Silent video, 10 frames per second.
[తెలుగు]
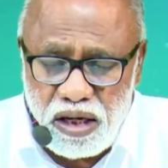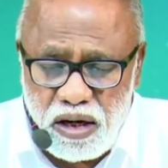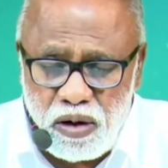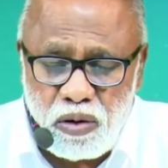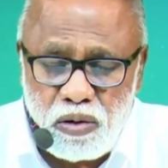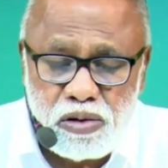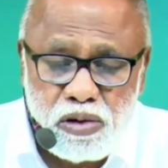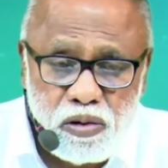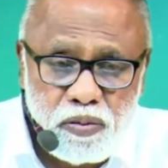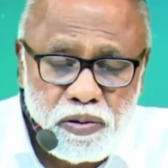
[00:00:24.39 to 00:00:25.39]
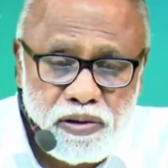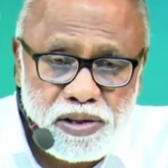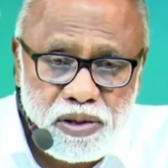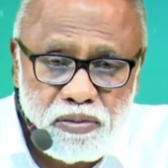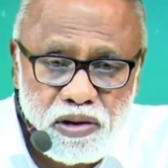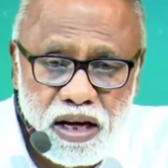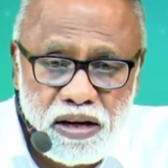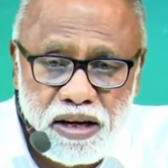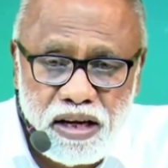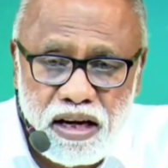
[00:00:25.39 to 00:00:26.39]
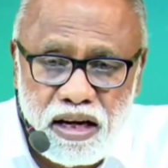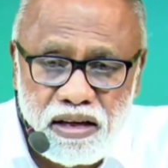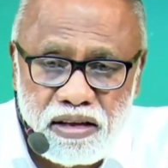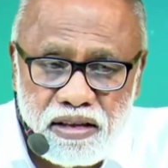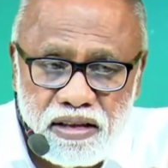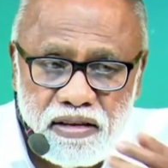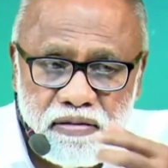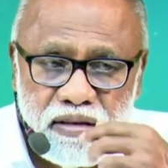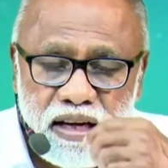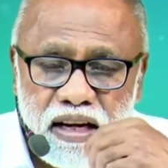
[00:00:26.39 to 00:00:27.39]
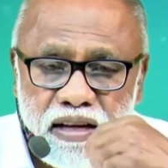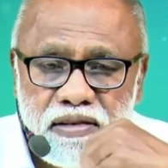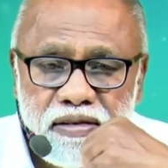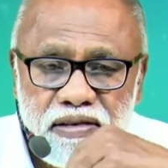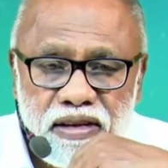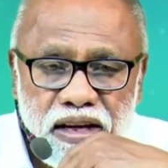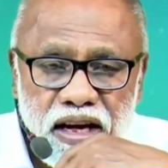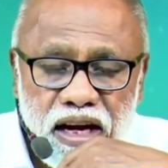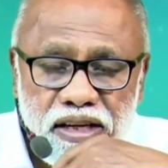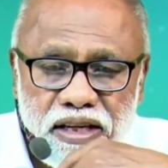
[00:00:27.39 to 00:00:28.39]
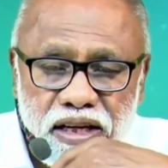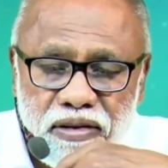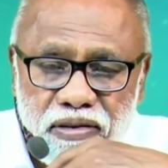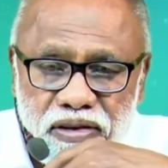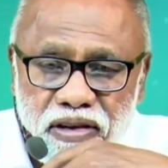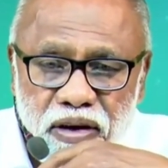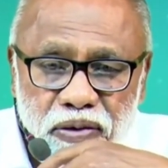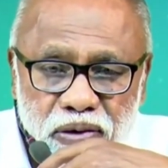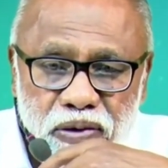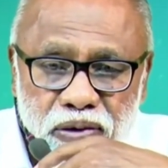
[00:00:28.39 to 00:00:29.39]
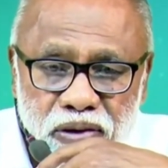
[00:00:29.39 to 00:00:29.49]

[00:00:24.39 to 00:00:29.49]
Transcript: ఏడు రోజులు ఉపవాసం ఉన్నానయ్యా వినలేదు అంటాడు ఎవరు